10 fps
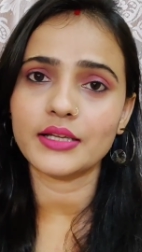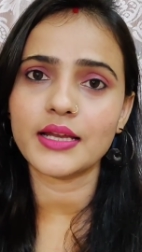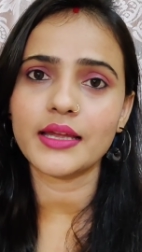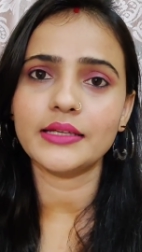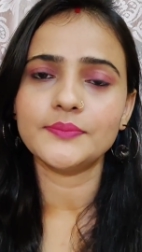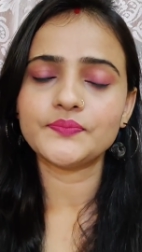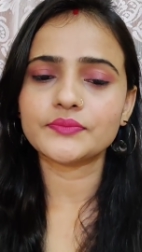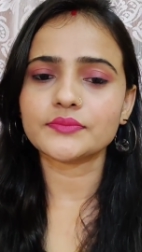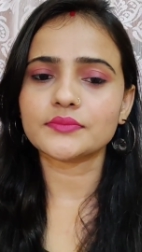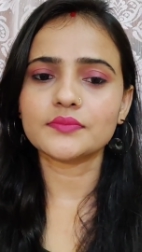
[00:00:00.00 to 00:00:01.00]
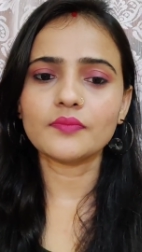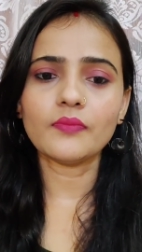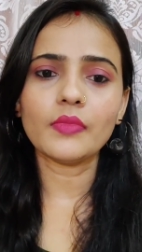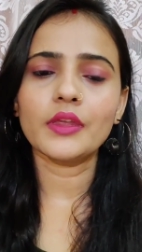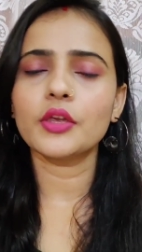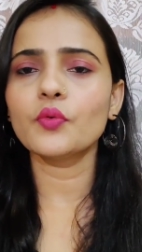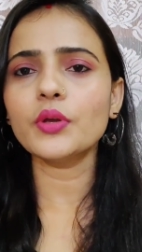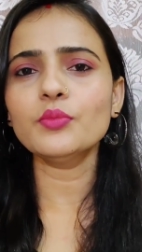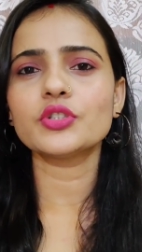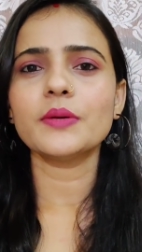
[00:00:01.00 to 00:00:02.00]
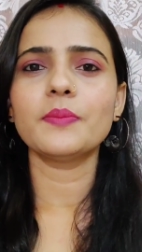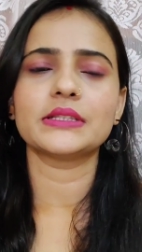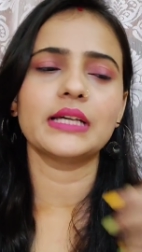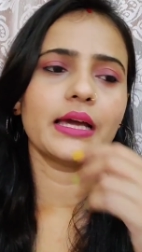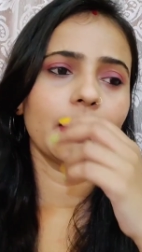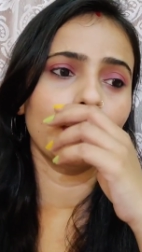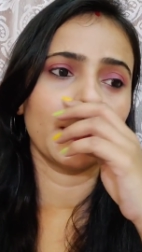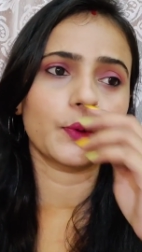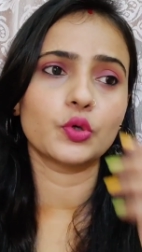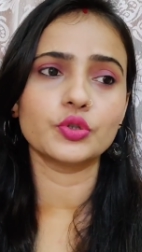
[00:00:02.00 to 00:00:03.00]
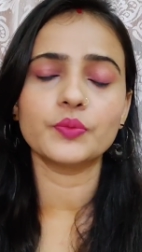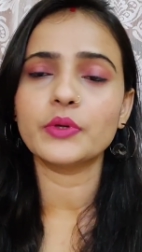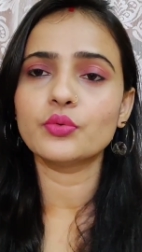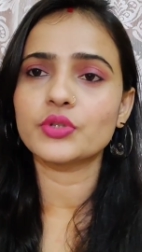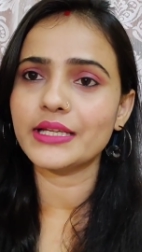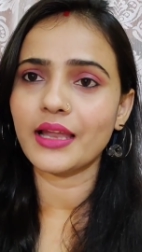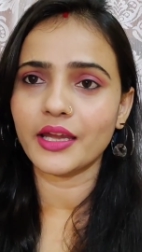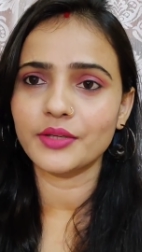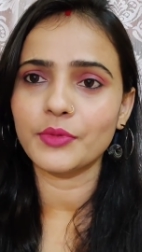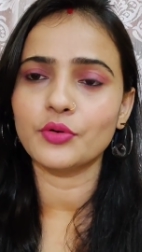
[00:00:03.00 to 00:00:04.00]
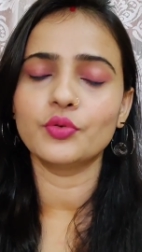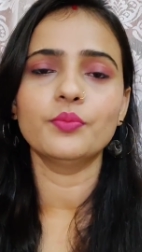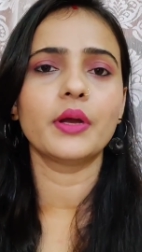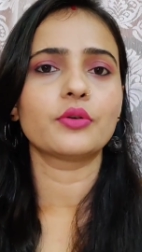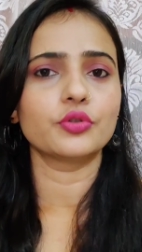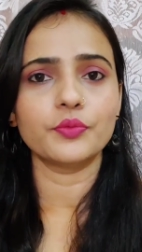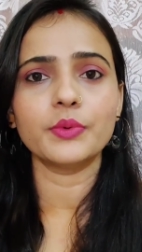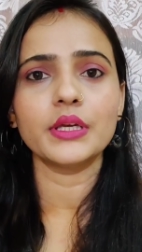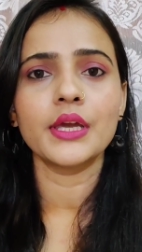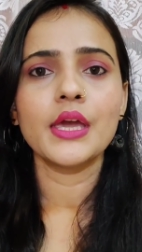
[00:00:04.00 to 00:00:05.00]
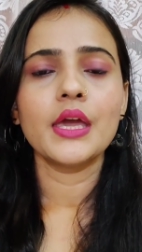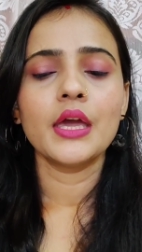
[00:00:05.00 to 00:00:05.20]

आ जाए क्योंकि मुझे पता है मैं खुद भी उसी लाइन में हूँ मैं खुद भी